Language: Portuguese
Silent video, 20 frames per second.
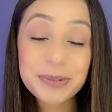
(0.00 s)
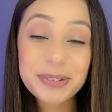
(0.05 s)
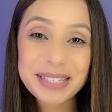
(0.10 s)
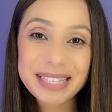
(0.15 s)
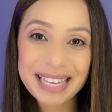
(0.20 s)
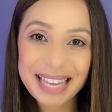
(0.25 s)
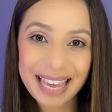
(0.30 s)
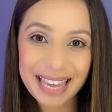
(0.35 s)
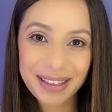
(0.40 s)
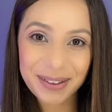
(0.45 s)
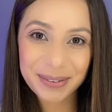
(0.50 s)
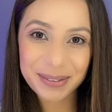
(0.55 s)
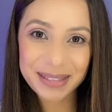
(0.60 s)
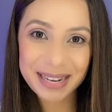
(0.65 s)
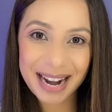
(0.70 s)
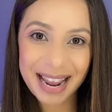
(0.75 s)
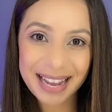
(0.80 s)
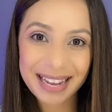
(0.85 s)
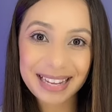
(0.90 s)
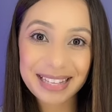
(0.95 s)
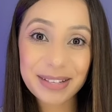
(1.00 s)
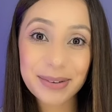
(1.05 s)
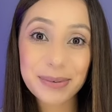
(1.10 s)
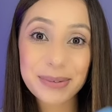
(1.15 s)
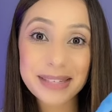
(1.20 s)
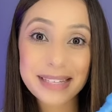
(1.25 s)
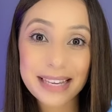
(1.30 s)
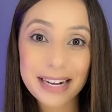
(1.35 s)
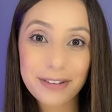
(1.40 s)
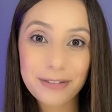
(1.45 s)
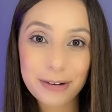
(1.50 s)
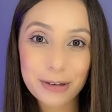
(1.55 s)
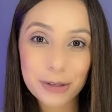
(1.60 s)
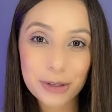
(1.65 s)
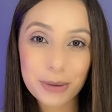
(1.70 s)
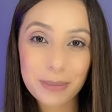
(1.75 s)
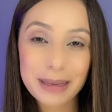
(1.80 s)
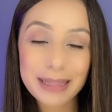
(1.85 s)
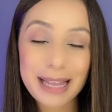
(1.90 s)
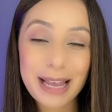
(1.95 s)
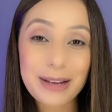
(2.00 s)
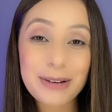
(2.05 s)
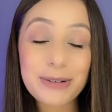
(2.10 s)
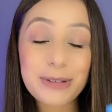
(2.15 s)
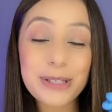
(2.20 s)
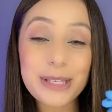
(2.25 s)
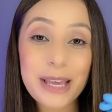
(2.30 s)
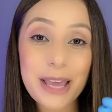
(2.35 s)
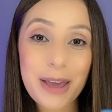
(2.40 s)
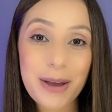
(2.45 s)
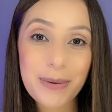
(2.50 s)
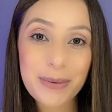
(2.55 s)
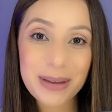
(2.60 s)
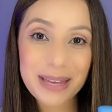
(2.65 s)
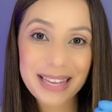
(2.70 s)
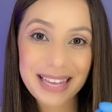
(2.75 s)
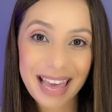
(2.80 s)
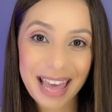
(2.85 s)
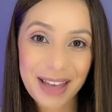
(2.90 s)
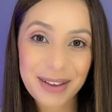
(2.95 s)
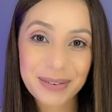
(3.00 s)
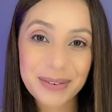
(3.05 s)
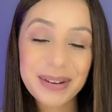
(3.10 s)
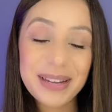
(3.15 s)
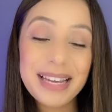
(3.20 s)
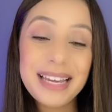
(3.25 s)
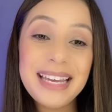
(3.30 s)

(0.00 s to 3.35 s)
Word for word: Você quer que eu traga? Então escreva nos comentários eu quero.